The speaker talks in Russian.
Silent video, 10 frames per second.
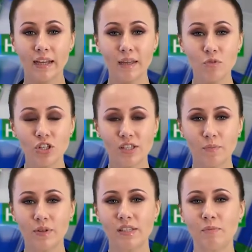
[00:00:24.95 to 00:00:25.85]
Какими же
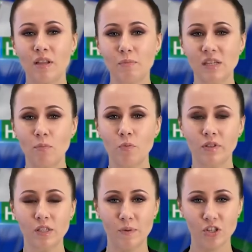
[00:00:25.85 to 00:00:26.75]
событиями нам
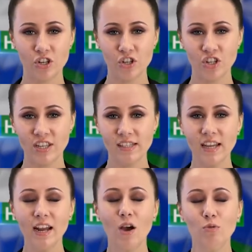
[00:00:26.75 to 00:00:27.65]
запомнилась прошедшая
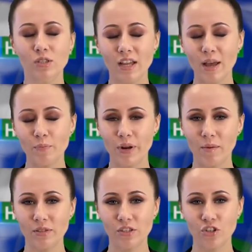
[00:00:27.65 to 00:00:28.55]
неделя, узнаем
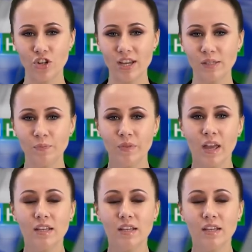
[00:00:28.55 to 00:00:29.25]
прямо сейчас.